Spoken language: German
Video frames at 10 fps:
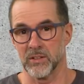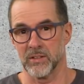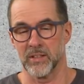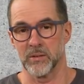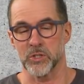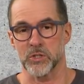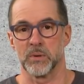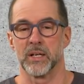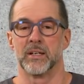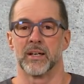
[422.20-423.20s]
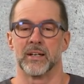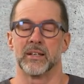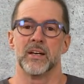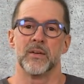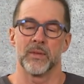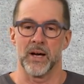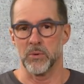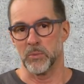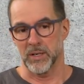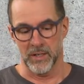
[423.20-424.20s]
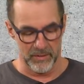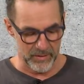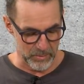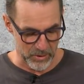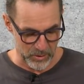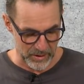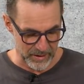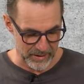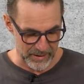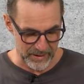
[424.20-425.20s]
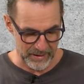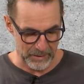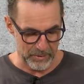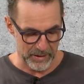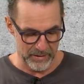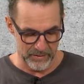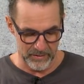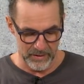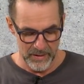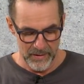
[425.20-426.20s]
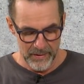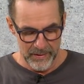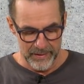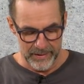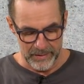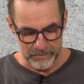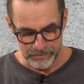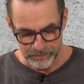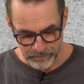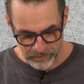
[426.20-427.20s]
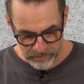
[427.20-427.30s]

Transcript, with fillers: hört sich immer spannend an, aber man kann es eben auch klar dagegen abgrenzen. Ähm,